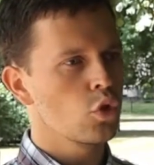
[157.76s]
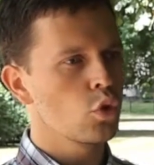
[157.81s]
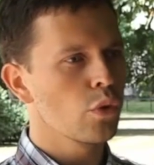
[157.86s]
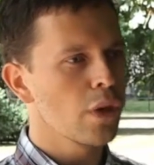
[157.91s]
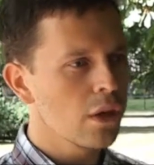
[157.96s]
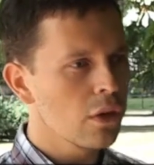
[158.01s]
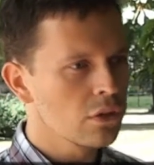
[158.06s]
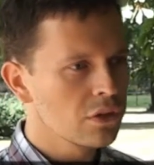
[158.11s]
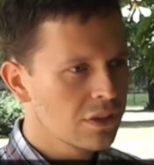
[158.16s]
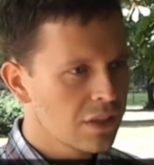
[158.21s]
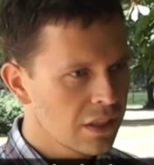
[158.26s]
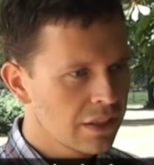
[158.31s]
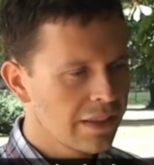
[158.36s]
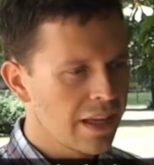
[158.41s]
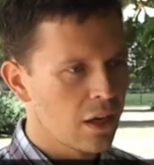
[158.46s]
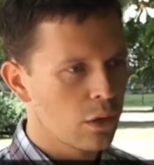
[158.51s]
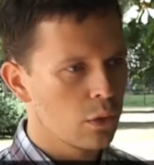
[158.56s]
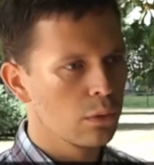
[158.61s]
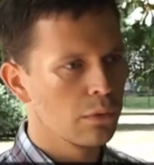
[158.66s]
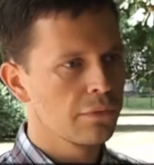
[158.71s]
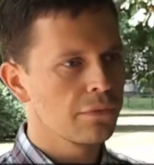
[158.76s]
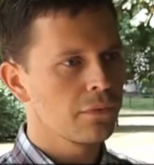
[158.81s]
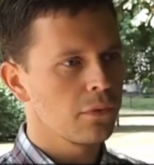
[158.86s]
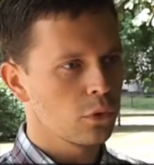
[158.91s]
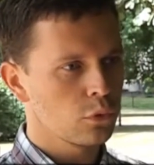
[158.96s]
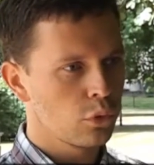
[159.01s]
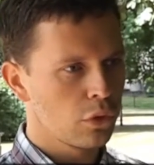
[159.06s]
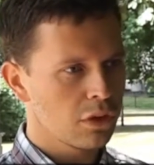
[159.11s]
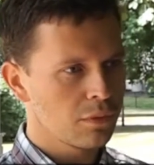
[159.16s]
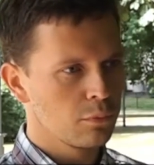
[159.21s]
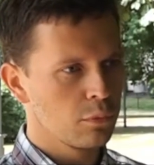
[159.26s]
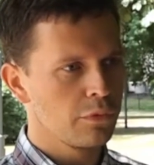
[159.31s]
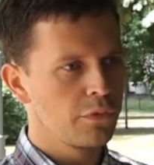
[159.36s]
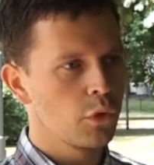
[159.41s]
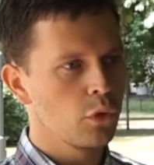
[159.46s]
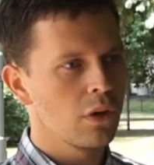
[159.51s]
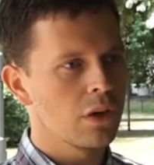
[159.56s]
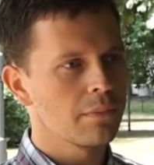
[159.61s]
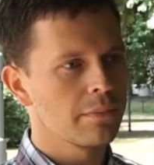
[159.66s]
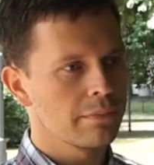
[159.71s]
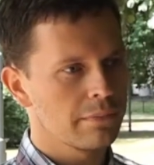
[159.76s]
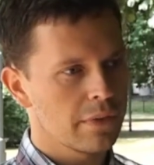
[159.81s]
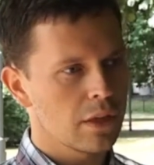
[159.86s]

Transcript: drugiego z kryteriów, o których mówiłem,